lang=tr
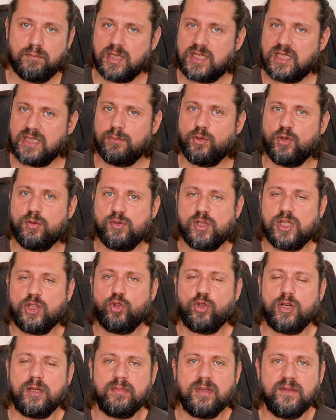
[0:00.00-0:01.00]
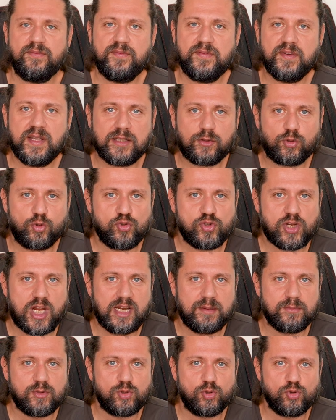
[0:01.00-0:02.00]
Bakalım önümüzdeki dönemde fiyat
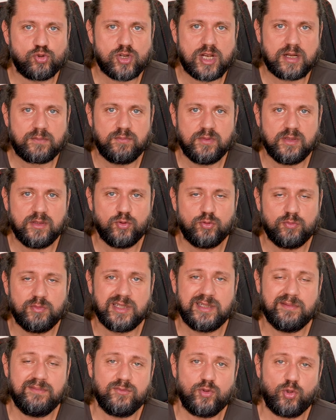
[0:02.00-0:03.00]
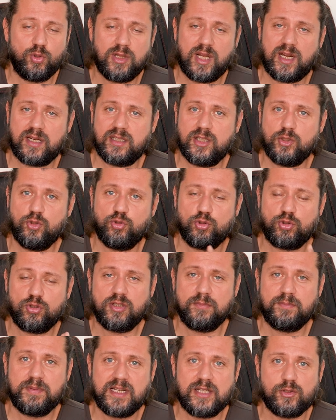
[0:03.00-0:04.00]
güncellemesi olacak mı? Umarım dolarda,
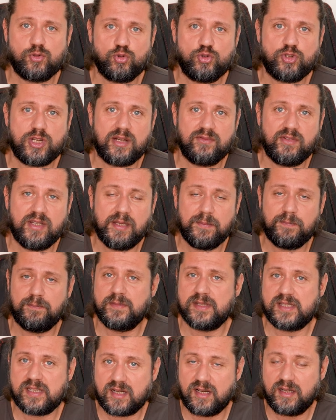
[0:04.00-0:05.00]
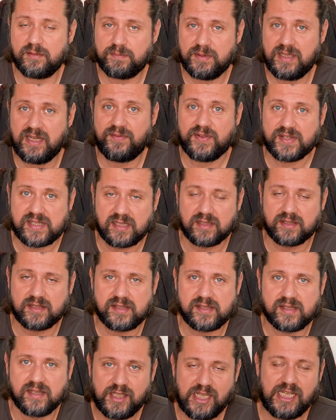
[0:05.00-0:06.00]
euroda biraz düşer ve hepimiz rahat bir nefes
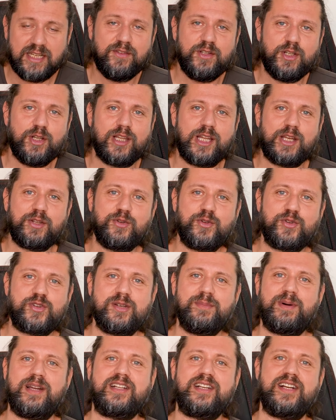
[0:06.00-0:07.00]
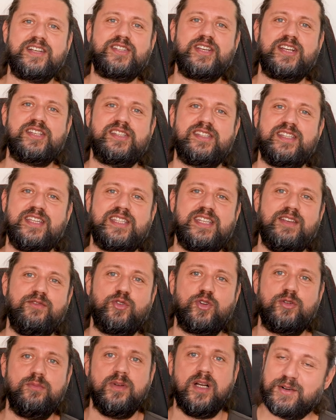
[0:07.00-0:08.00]
alırız. Yeni videolarda görüşeceğim arkadaşlar. Sizleri
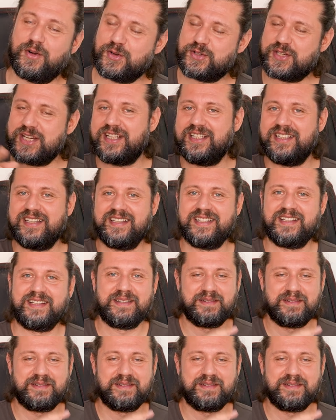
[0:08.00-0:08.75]
seviyorum. Hoşçakalın.